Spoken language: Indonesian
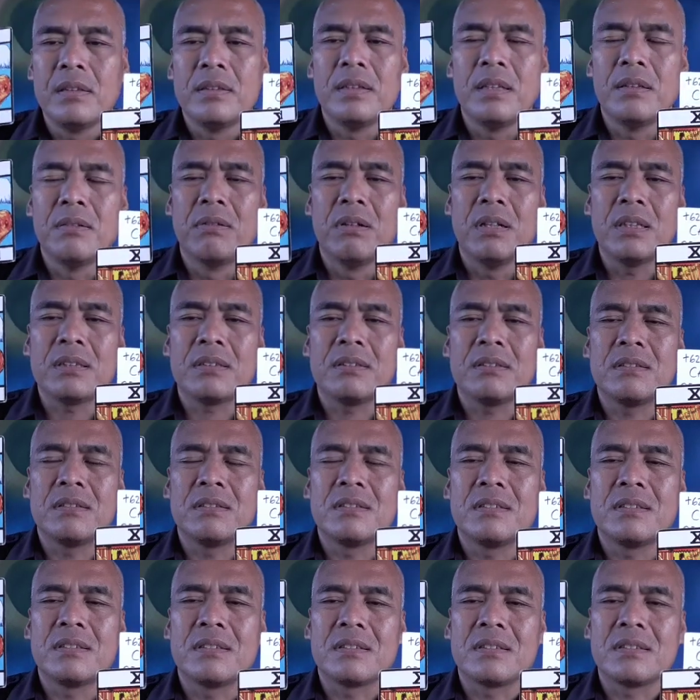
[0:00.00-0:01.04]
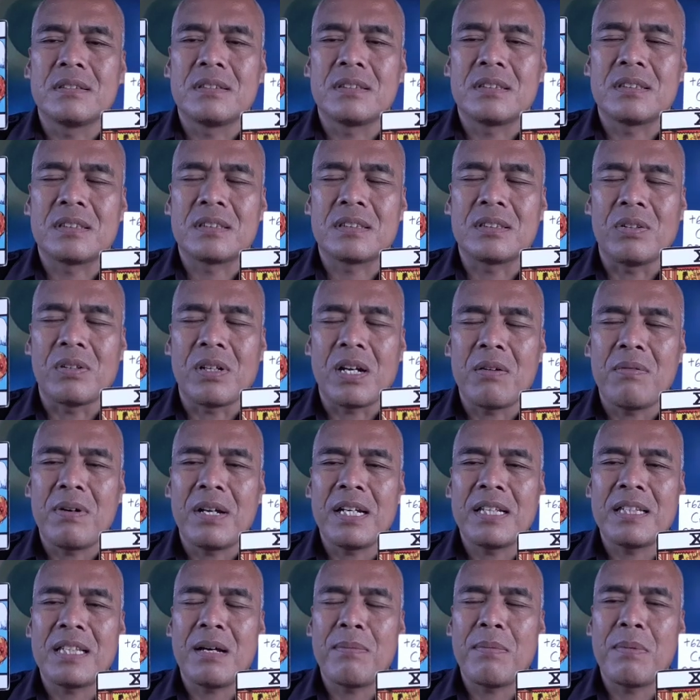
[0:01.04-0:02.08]
The World, seorang
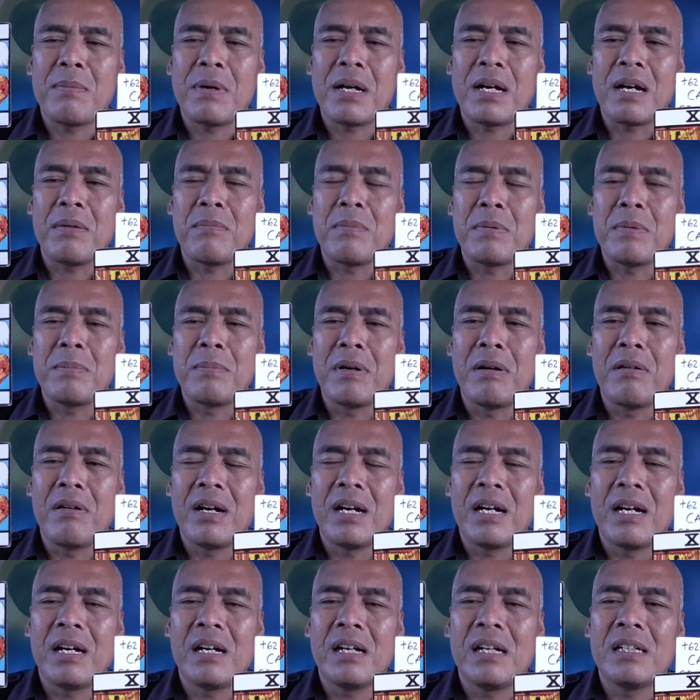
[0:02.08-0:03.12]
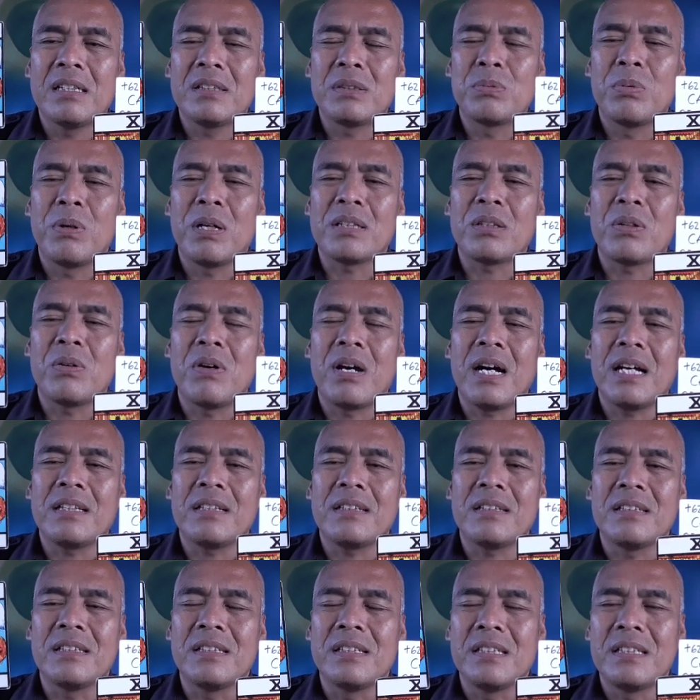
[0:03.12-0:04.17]
wanita membawa dua
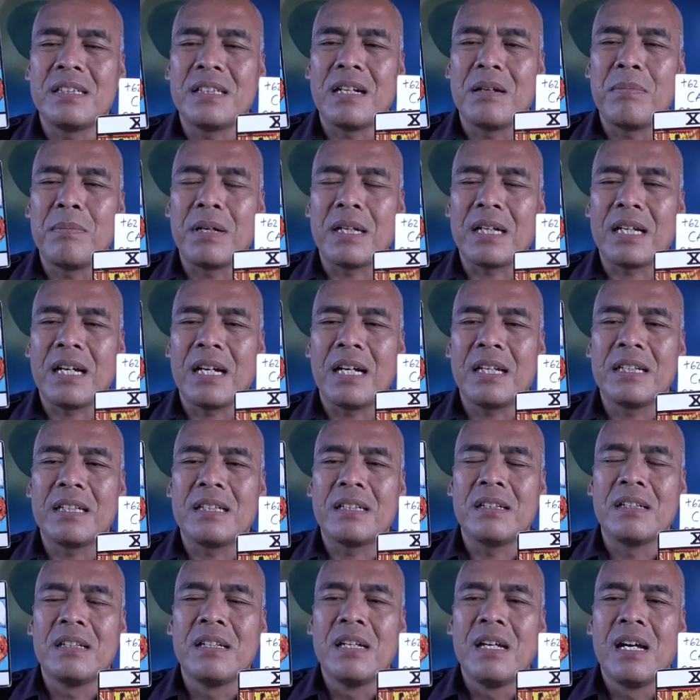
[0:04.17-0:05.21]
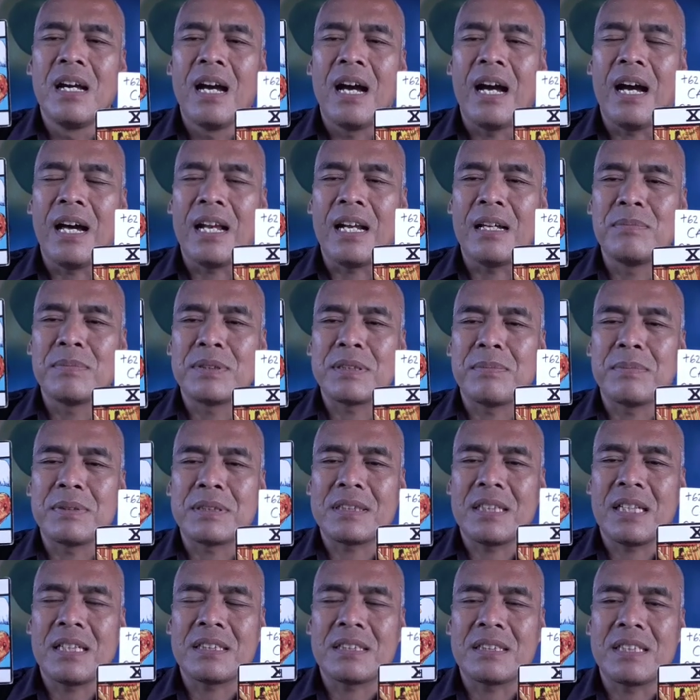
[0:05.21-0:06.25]
tongkat, ini digambarkan alam
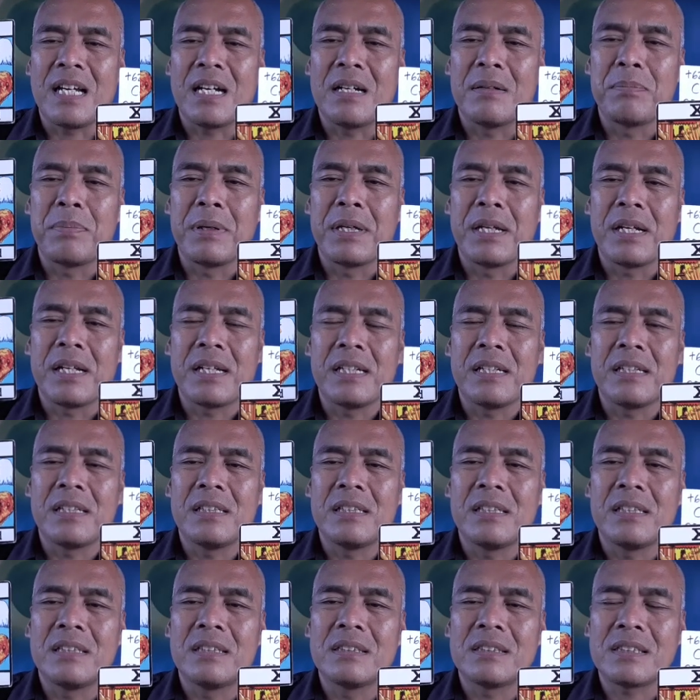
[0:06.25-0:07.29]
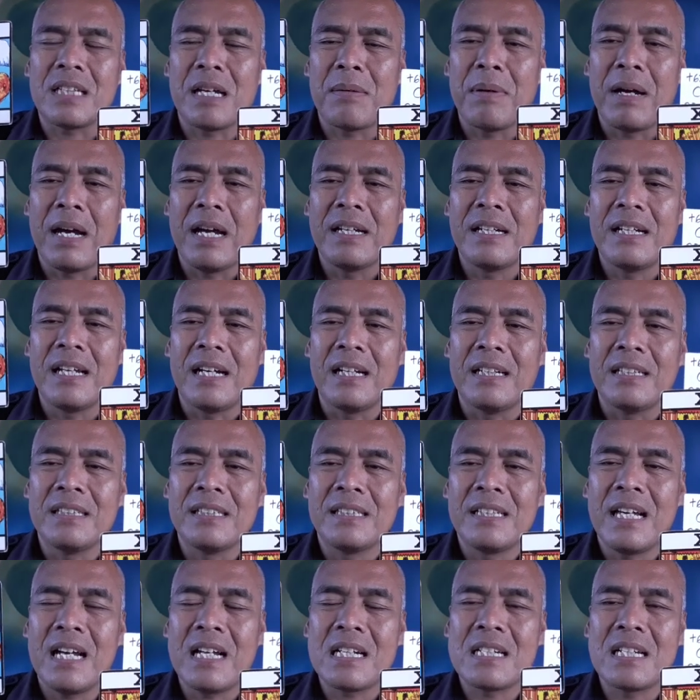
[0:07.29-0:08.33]
semesta sedang bersama Anda.
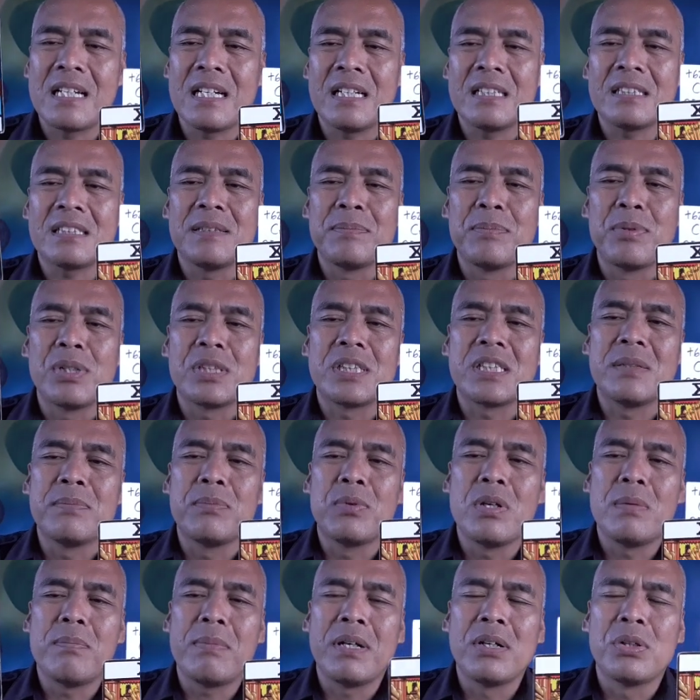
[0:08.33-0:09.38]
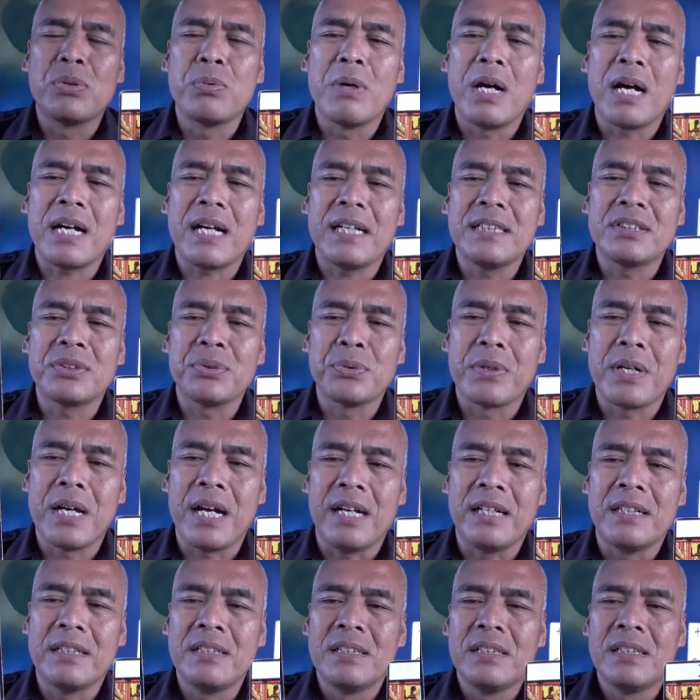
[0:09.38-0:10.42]
Ini ada simbol-simbol menduakan
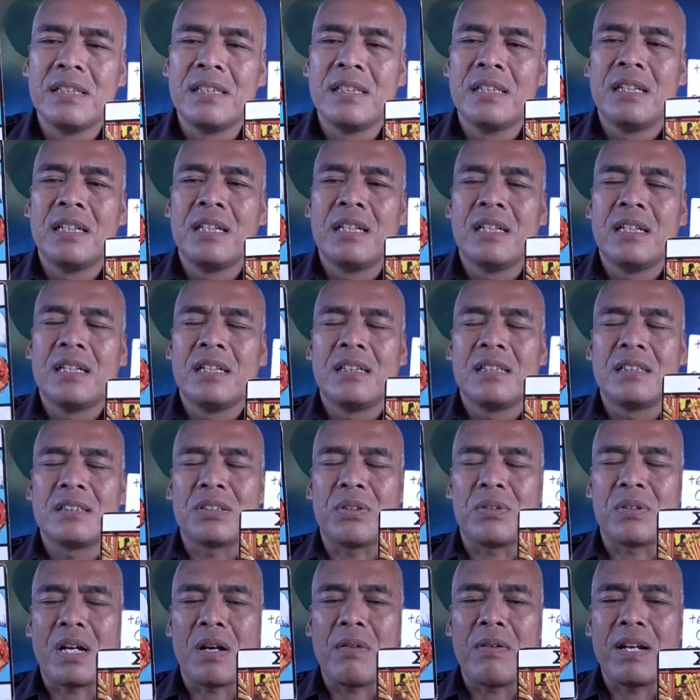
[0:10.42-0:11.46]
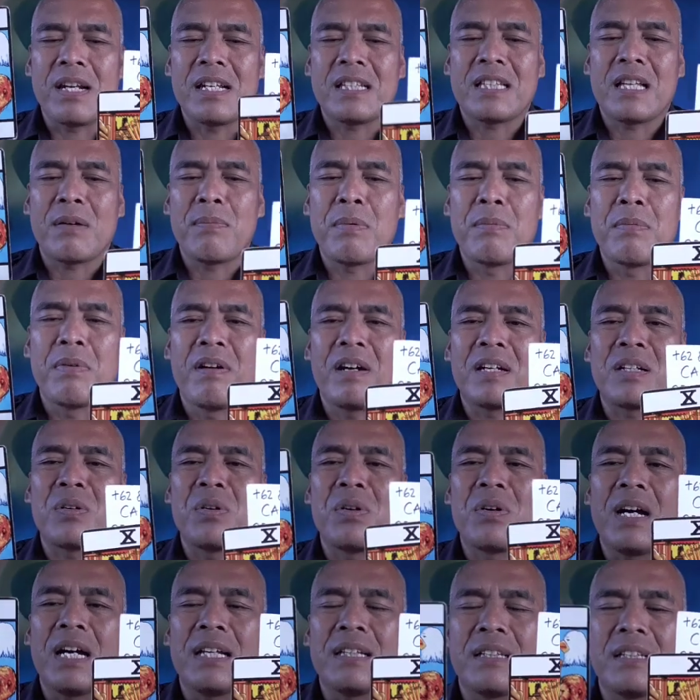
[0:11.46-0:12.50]
juga. Seorang wanita membawa
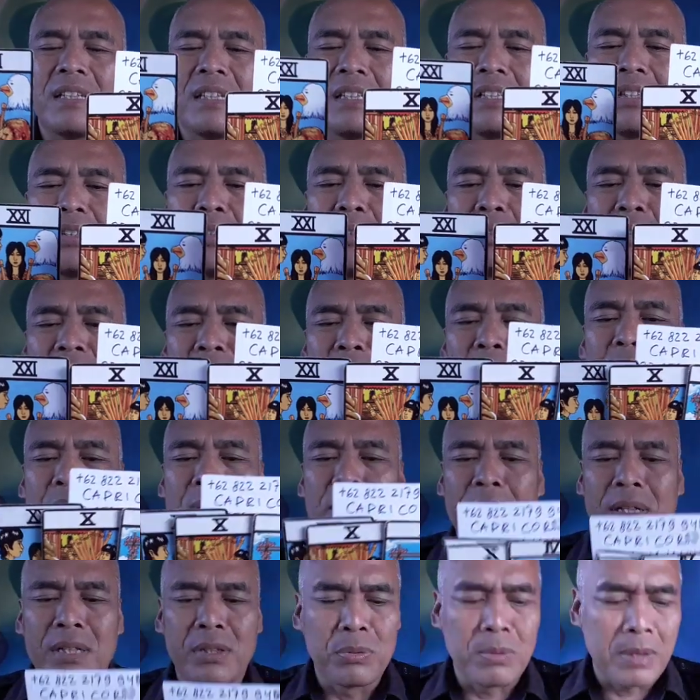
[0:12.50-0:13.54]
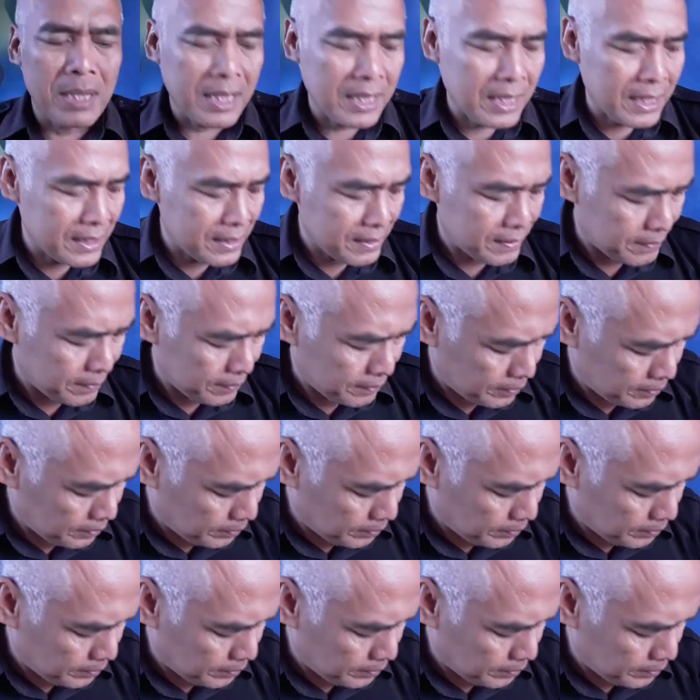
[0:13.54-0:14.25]
tongkat, itu simbol menduakan.